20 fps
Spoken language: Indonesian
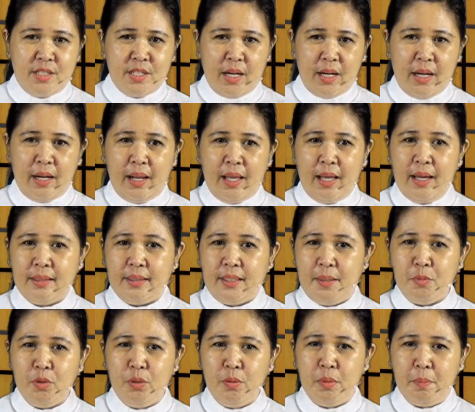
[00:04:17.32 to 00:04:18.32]
Janganlah
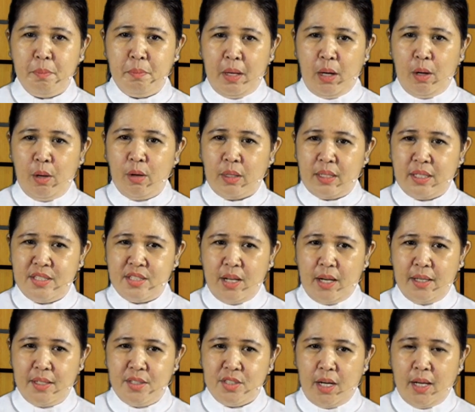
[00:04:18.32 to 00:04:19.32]
hatimu membelok ke
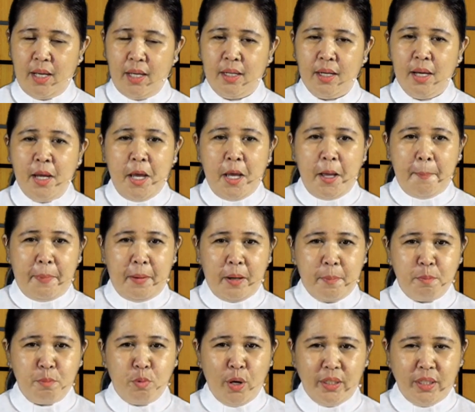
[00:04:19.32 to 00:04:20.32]
jalan-jalan
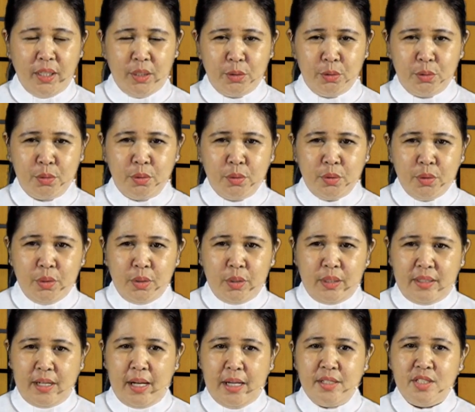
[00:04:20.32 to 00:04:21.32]
perempuan itu,
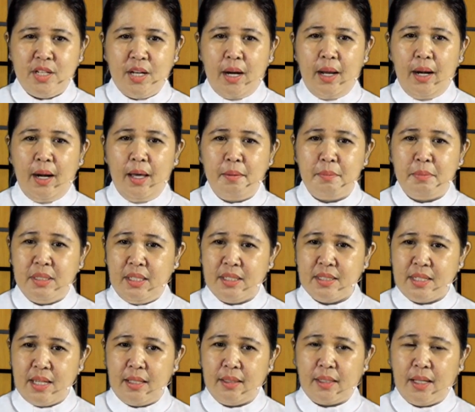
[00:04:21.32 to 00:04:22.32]
dan janganlah
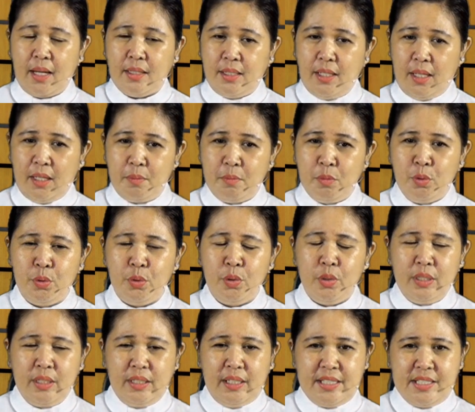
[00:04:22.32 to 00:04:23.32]
menyesatkan dirimu
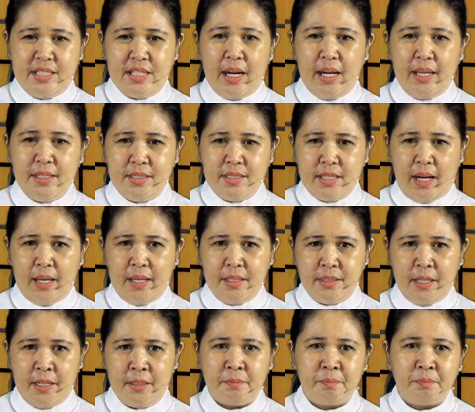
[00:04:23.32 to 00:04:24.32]
di
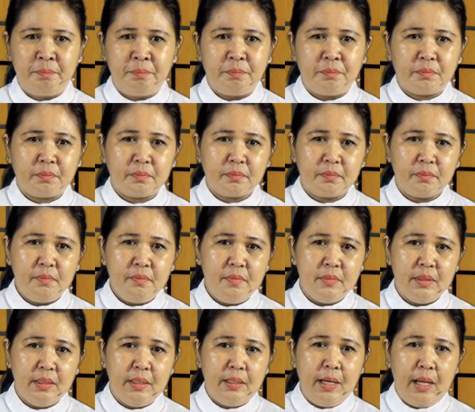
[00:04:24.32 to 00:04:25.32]
jalan-jalannya
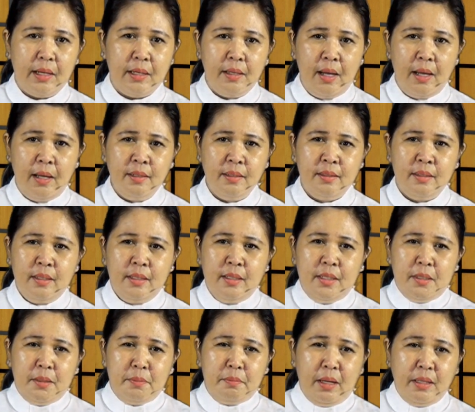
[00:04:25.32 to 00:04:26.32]
karena
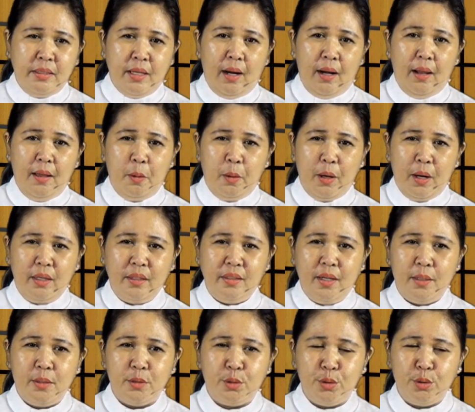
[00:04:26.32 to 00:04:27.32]
banyaklah
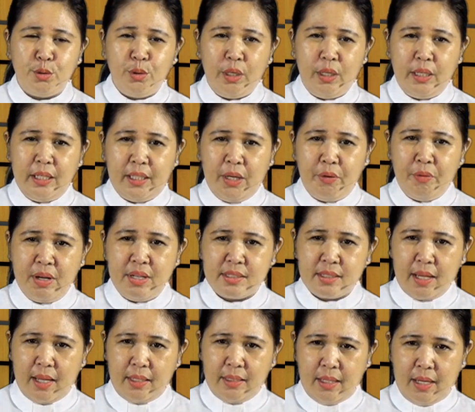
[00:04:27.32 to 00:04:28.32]
orang yang gugur
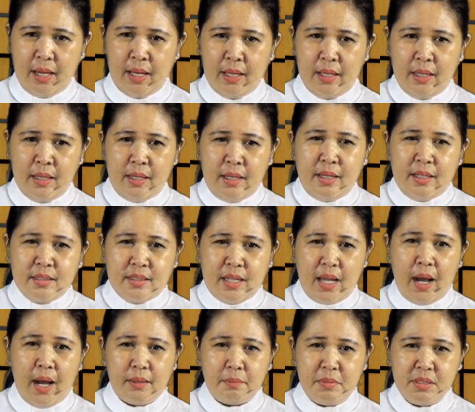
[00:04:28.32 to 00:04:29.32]
ditewaskannya,
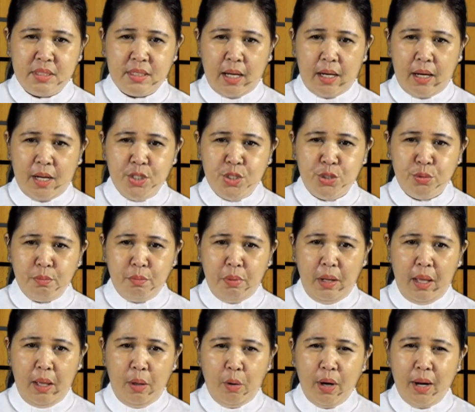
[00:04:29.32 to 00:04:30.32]
sangat besarlah
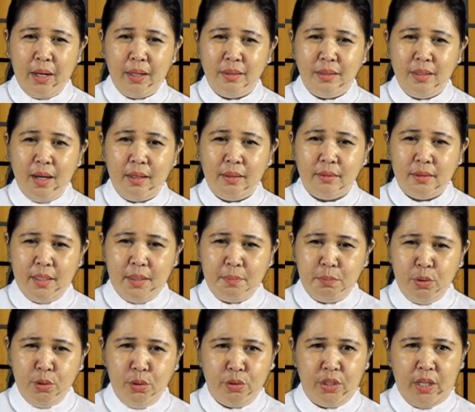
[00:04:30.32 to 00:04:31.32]
jumlah orang yang
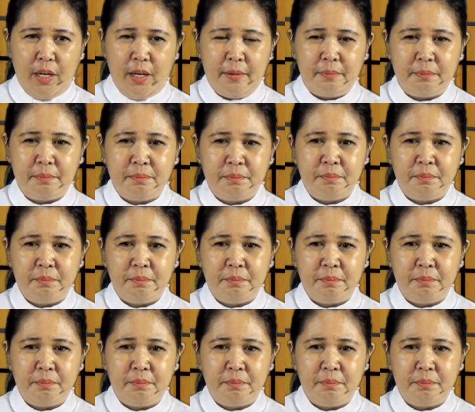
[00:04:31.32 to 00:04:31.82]
dibunuhnya.